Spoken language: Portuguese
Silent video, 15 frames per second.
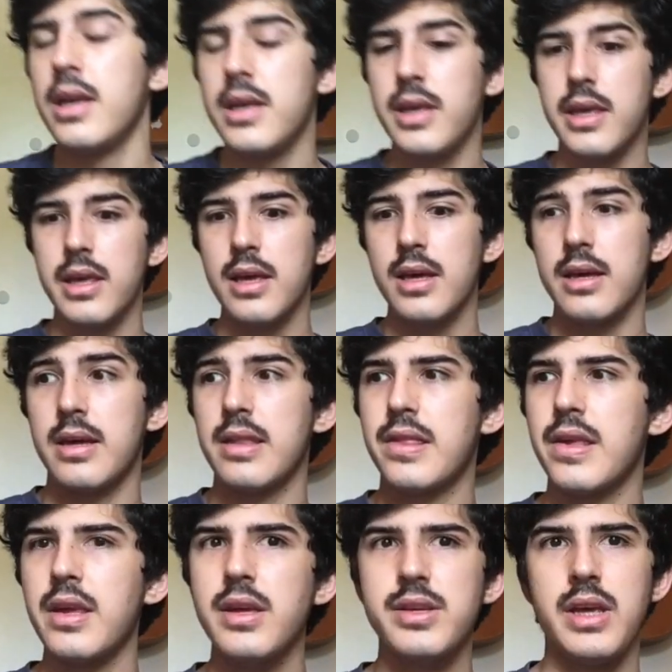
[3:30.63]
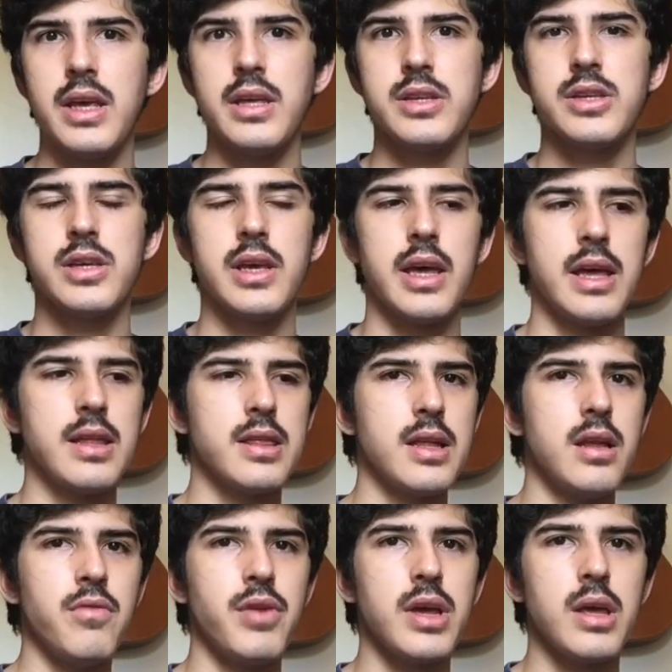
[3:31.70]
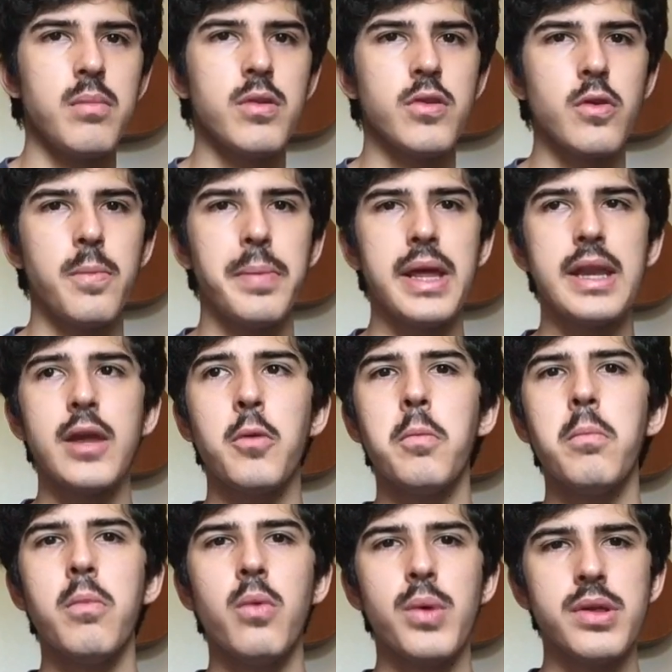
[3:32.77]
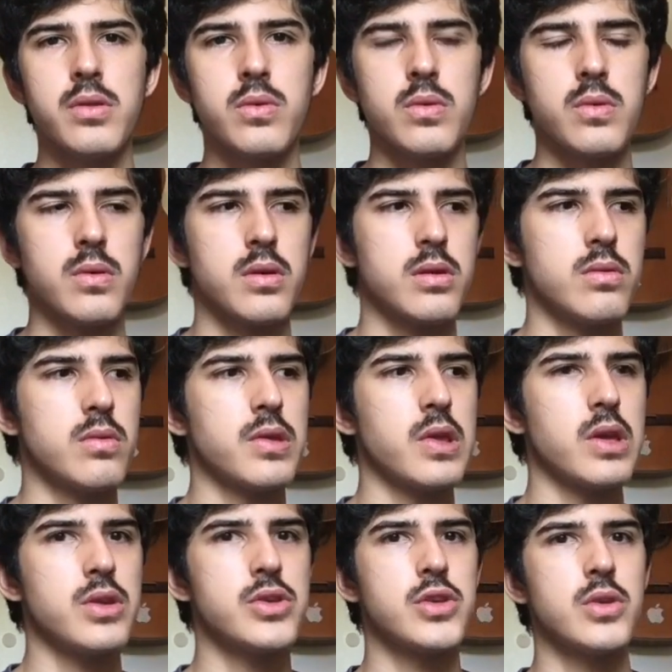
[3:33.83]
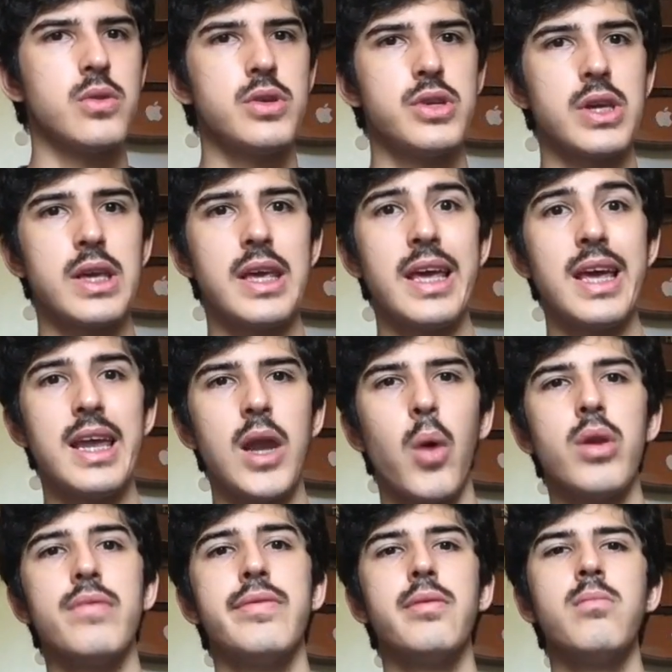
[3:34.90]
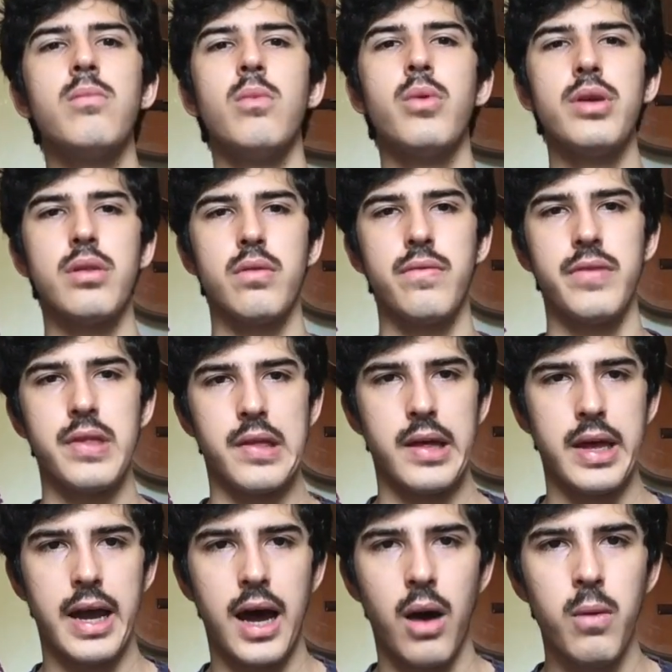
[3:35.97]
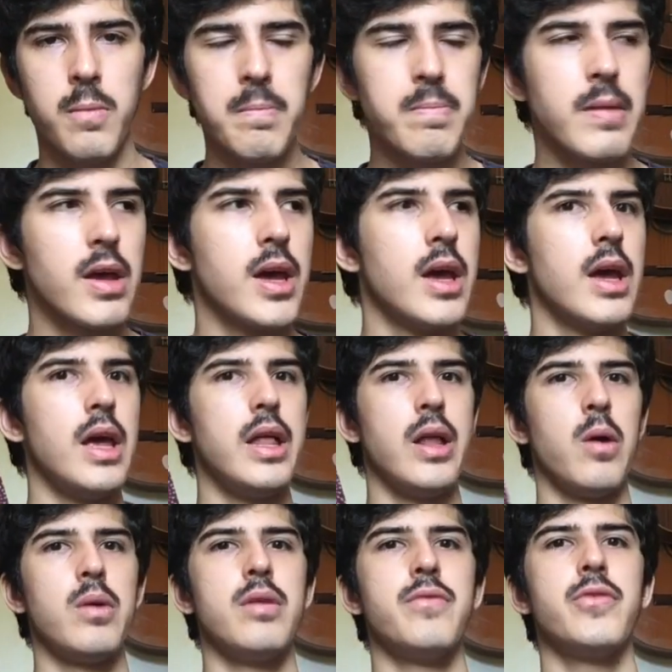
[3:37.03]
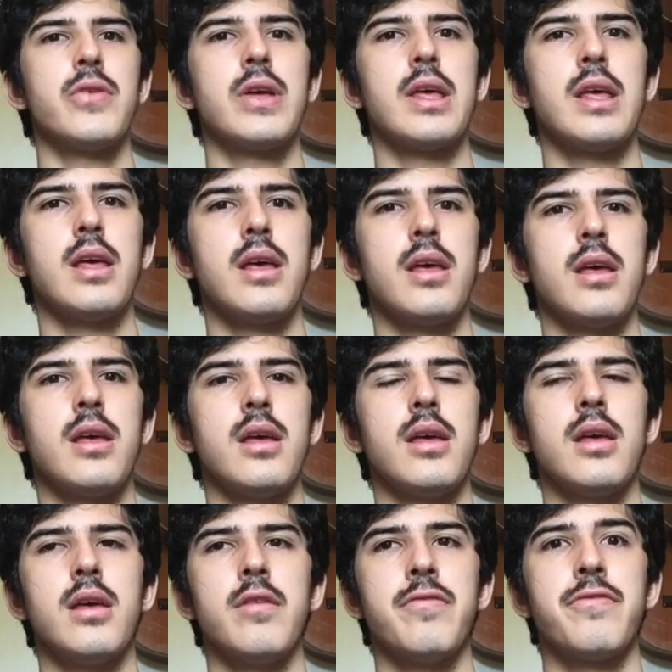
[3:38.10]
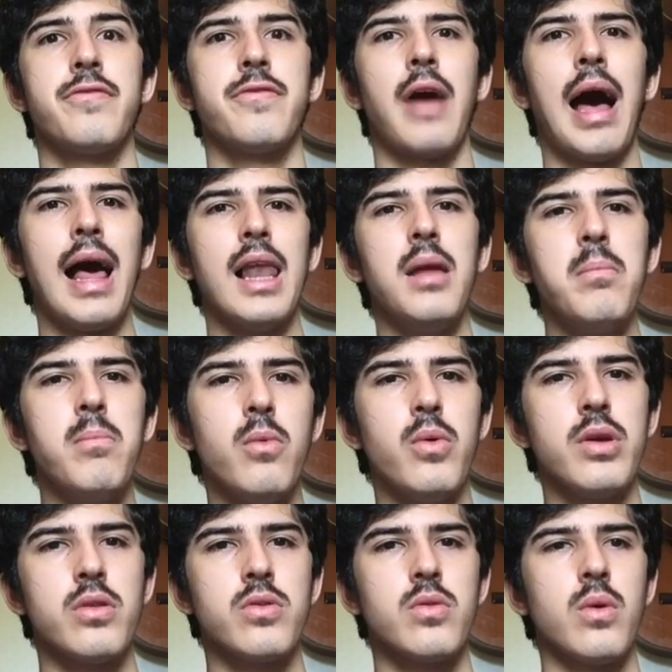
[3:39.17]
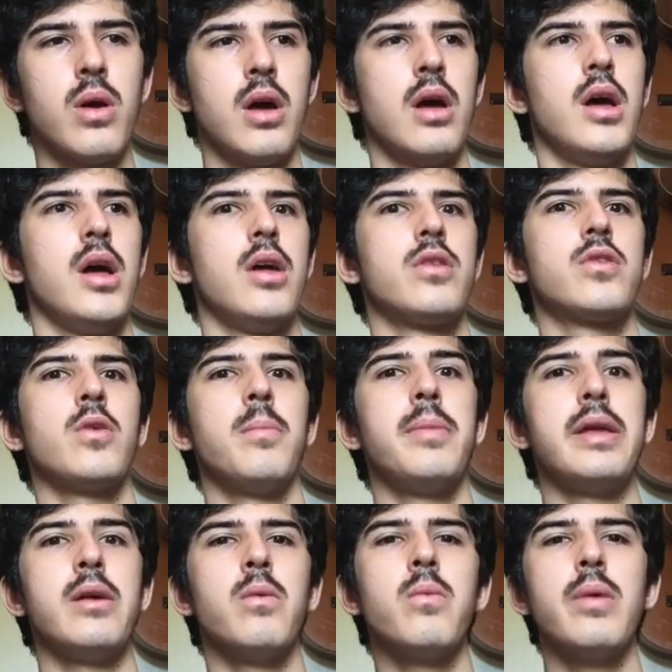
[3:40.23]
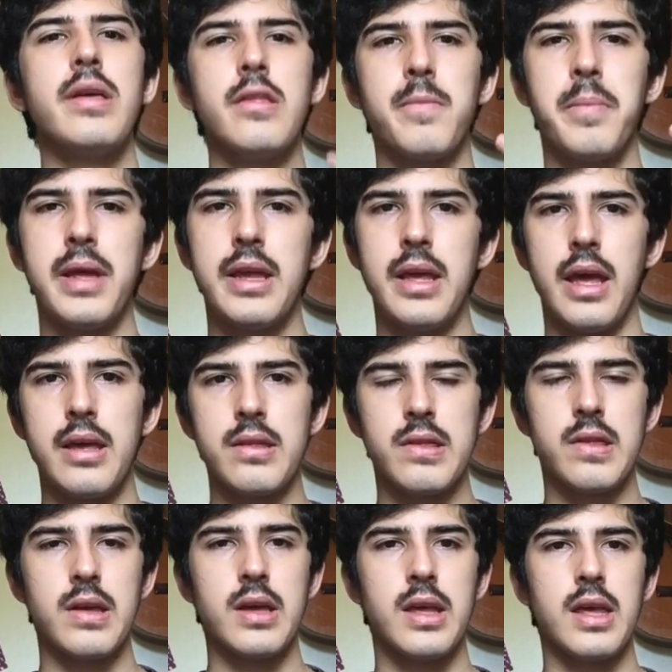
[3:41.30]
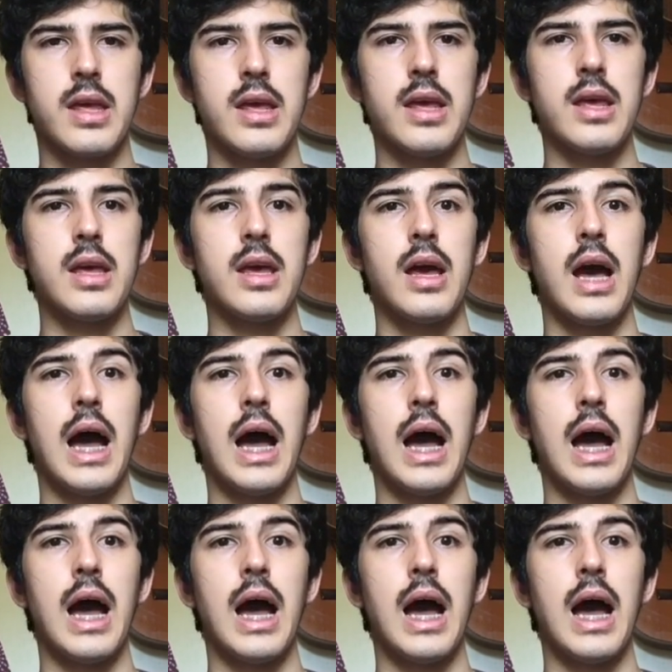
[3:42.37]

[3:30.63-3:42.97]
E assim, gente, esse livro aqui me surpreendeu muito no sentido de que ele é um livro muito visceral. Ele é um livro que fala muito sobre uma experiência que